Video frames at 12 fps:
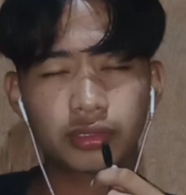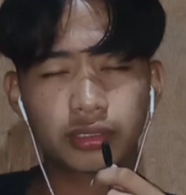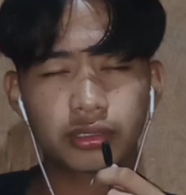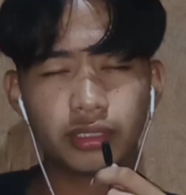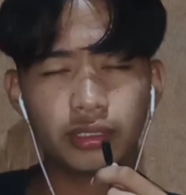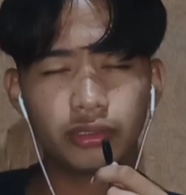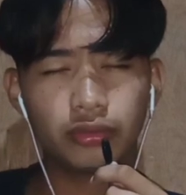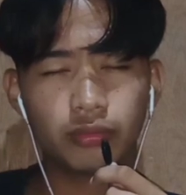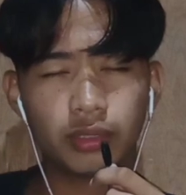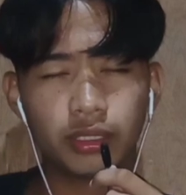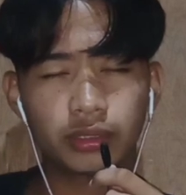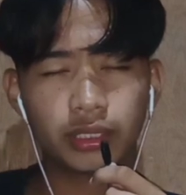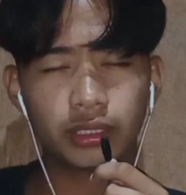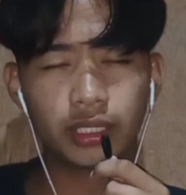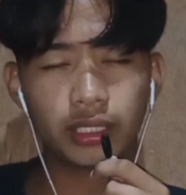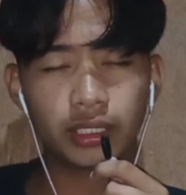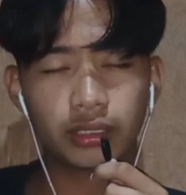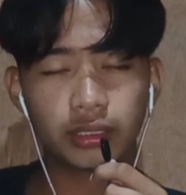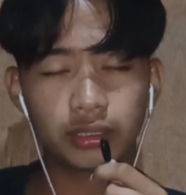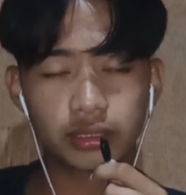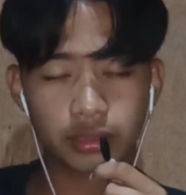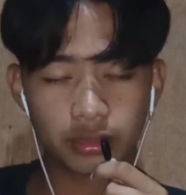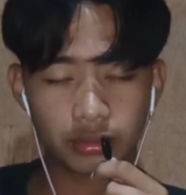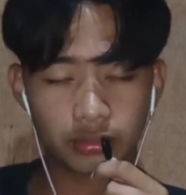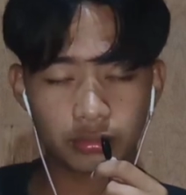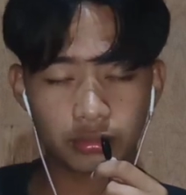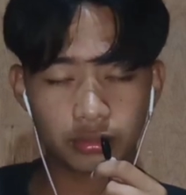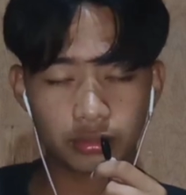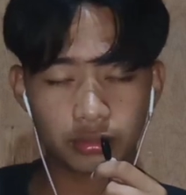Tapos din yung duman lang tigla-like. Let's go.